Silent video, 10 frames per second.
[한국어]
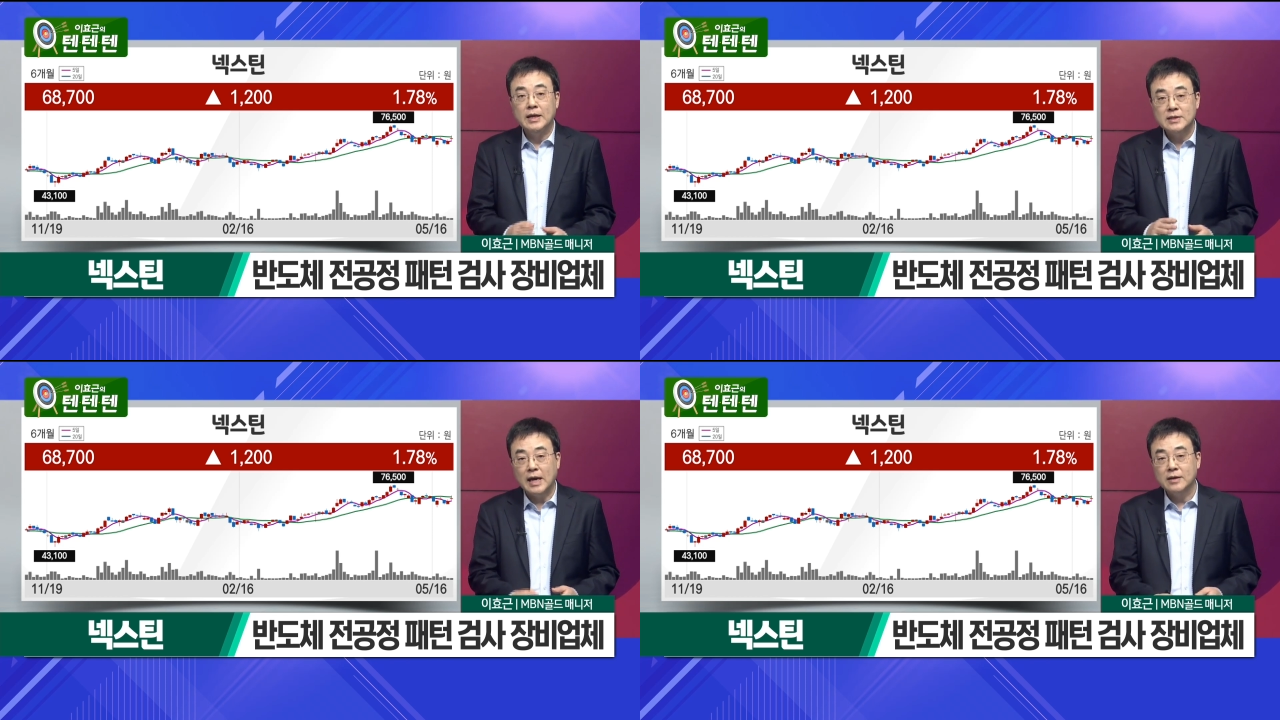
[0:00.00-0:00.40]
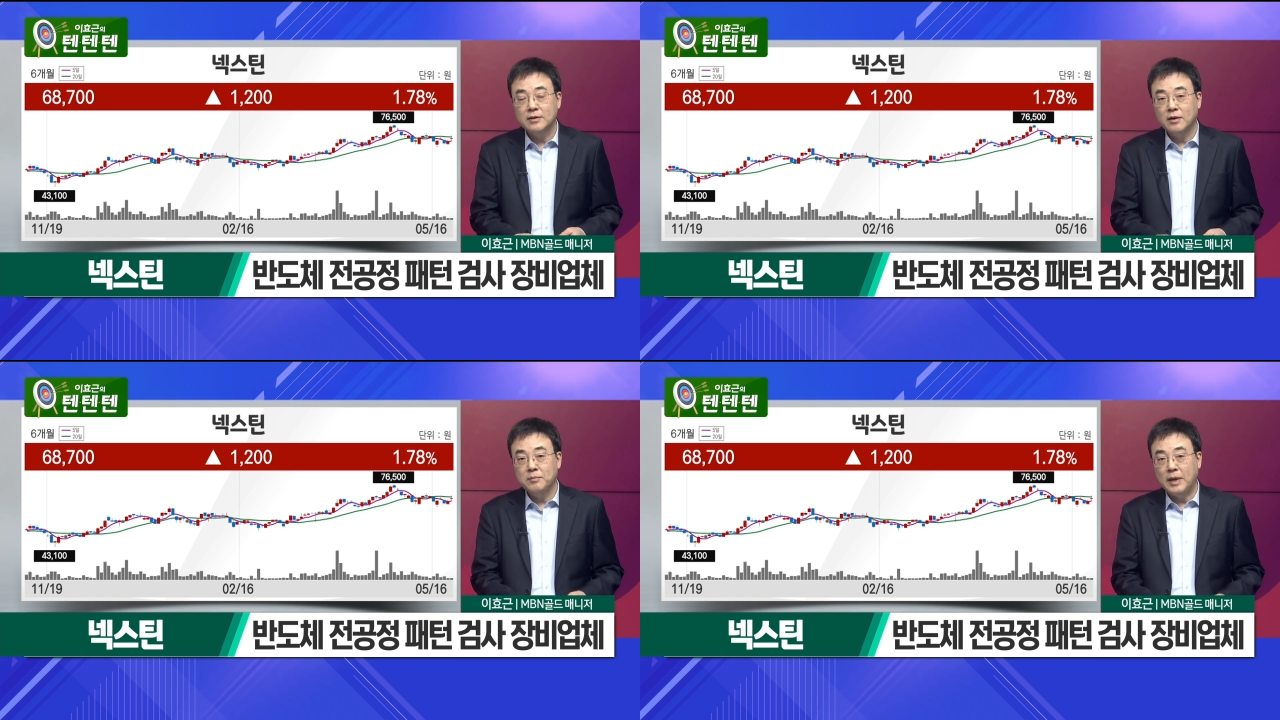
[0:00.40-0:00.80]

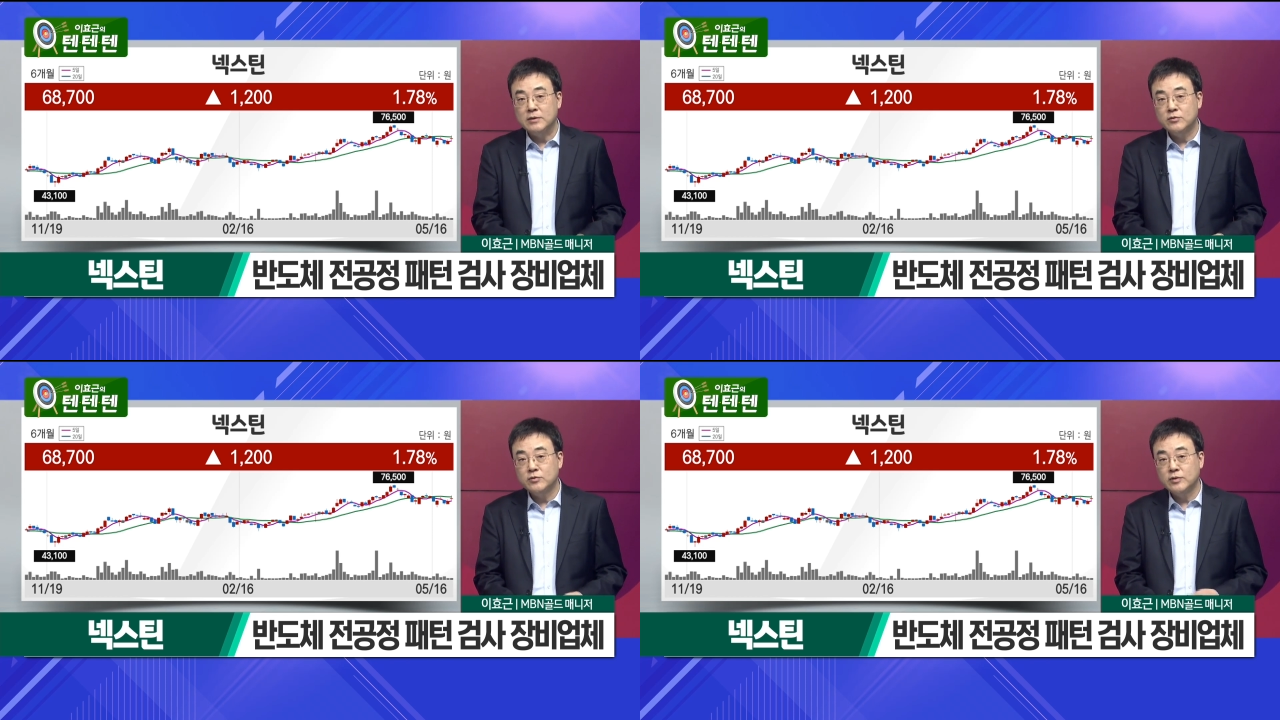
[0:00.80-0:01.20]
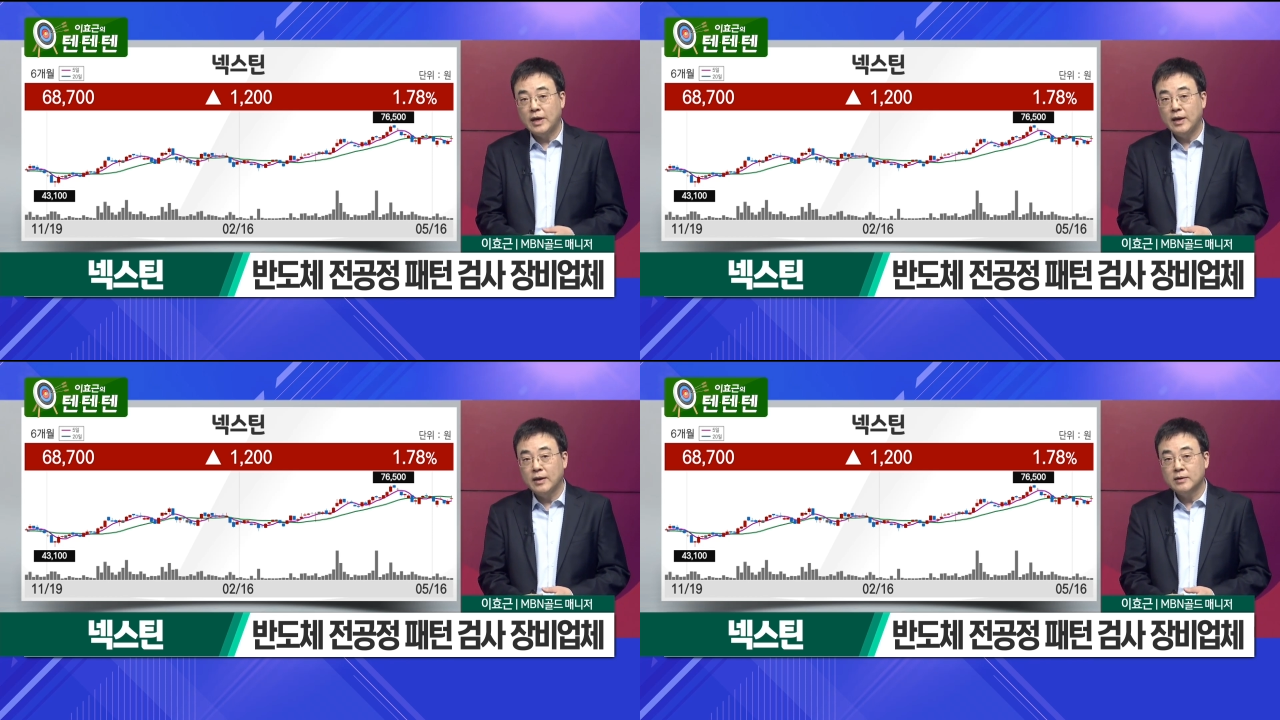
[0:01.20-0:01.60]
작년
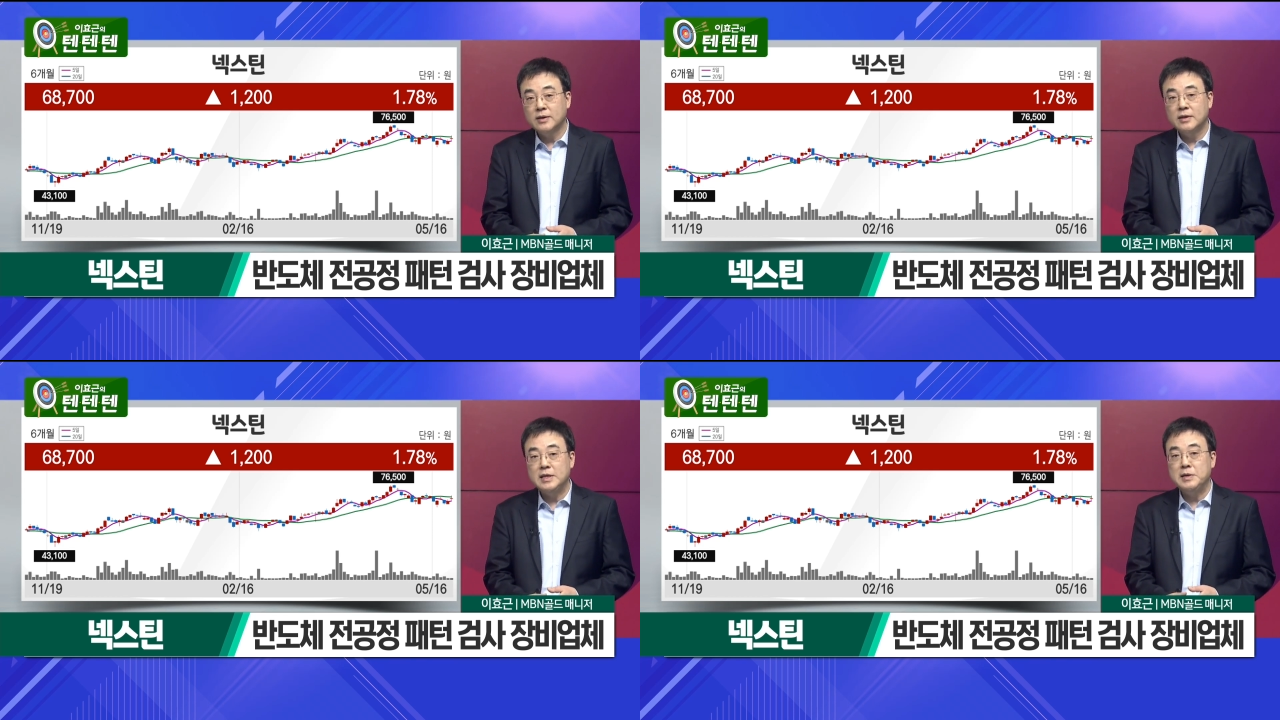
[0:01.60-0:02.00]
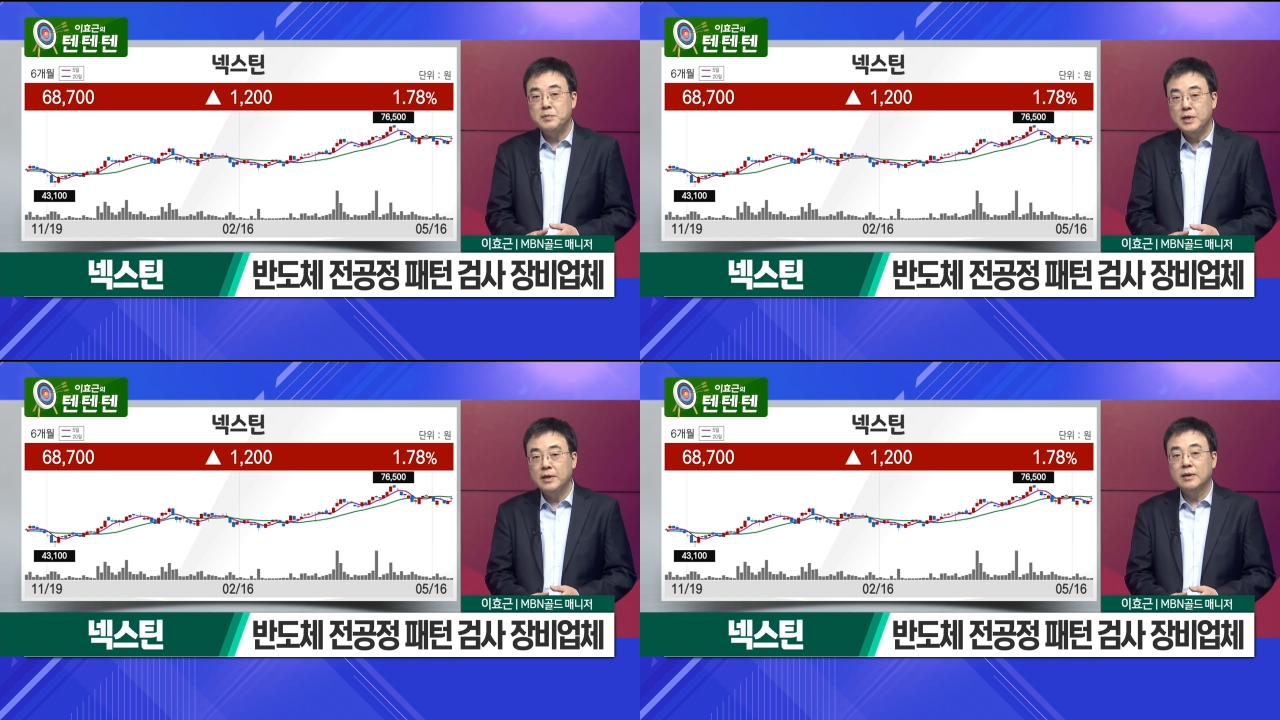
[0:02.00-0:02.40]
매출액을
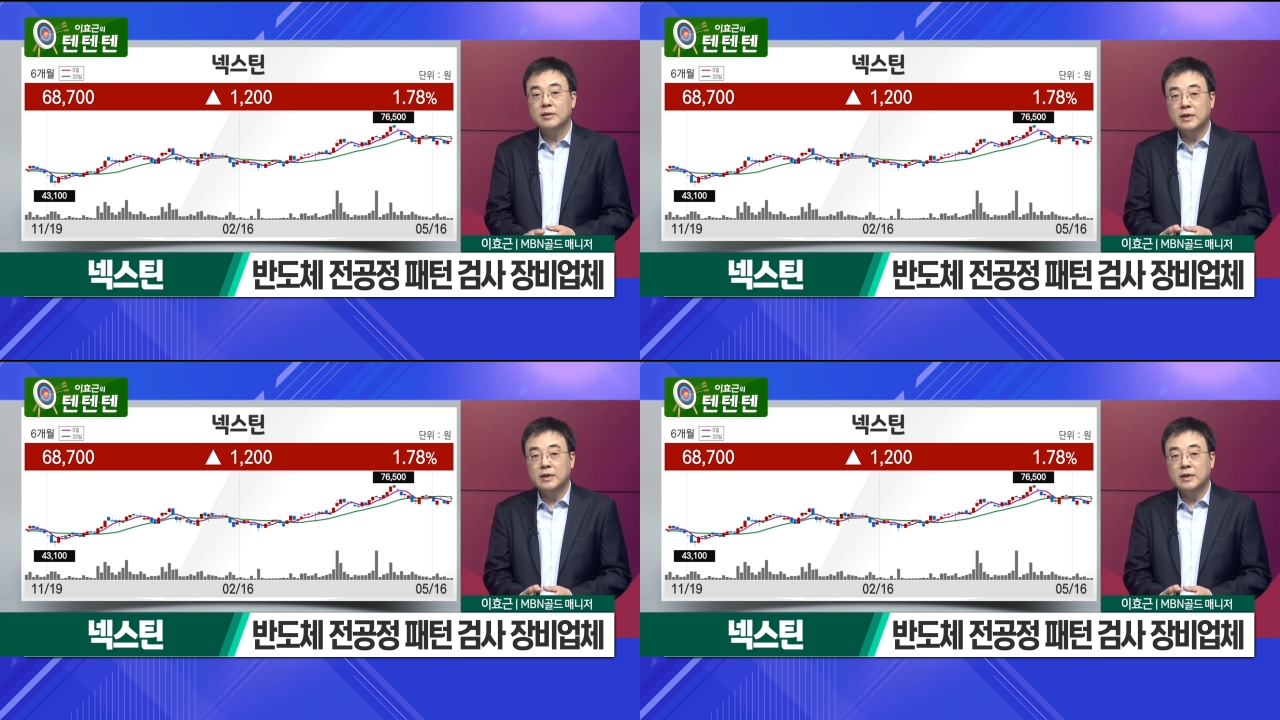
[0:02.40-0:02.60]
이미